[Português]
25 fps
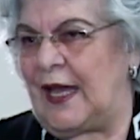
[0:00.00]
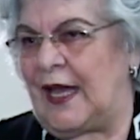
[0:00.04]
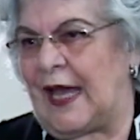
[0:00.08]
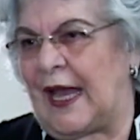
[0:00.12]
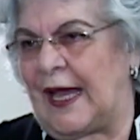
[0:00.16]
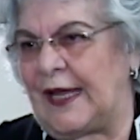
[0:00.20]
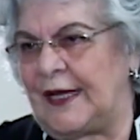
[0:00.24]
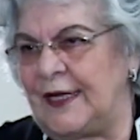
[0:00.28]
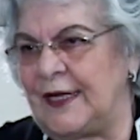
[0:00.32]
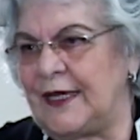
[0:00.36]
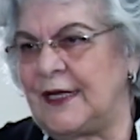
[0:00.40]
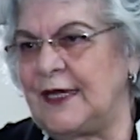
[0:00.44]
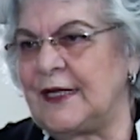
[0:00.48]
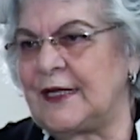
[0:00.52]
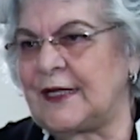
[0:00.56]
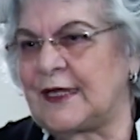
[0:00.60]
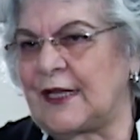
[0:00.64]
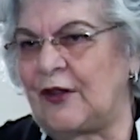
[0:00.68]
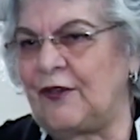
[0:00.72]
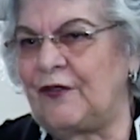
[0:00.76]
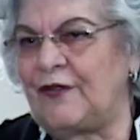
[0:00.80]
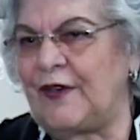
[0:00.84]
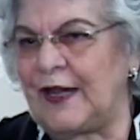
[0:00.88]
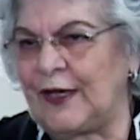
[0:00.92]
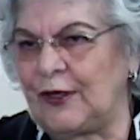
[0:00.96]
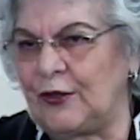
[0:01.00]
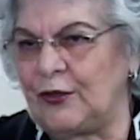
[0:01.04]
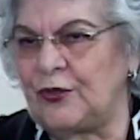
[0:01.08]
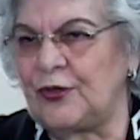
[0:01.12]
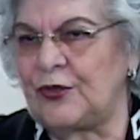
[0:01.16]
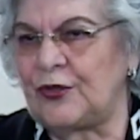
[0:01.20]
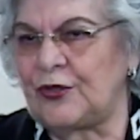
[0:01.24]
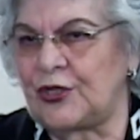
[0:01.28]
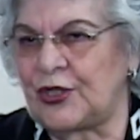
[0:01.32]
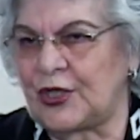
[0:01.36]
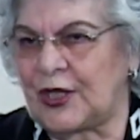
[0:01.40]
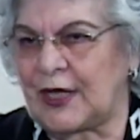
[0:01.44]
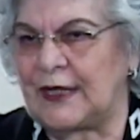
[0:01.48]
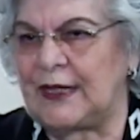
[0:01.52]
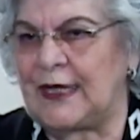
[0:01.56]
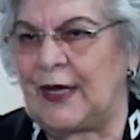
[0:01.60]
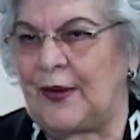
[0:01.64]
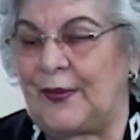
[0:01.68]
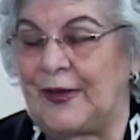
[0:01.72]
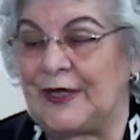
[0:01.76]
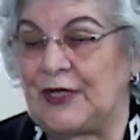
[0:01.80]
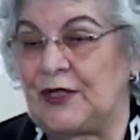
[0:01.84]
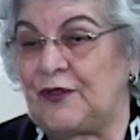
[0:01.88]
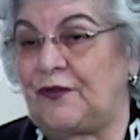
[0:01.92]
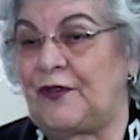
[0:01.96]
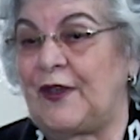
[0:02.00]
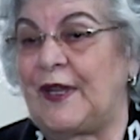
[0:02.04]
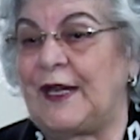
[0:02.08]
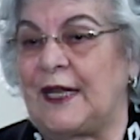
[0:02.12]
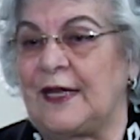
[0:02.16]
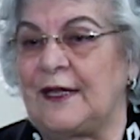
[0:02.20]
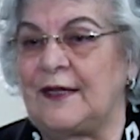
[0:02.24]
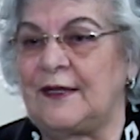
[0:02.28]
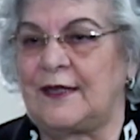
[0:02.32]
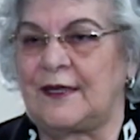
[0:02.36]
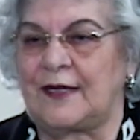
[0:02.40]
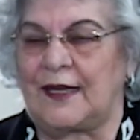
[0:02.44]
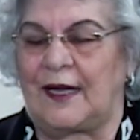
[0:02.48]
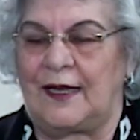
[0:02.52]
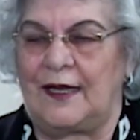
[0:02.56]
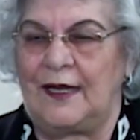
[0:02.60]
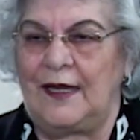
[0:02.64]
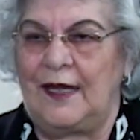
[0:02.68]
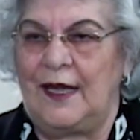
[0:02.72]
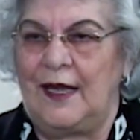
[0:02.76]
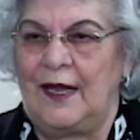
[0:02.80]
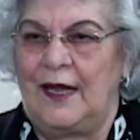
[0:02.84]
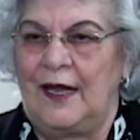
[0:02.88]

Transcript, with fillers: é aí que está o valor de cada um, a diferença.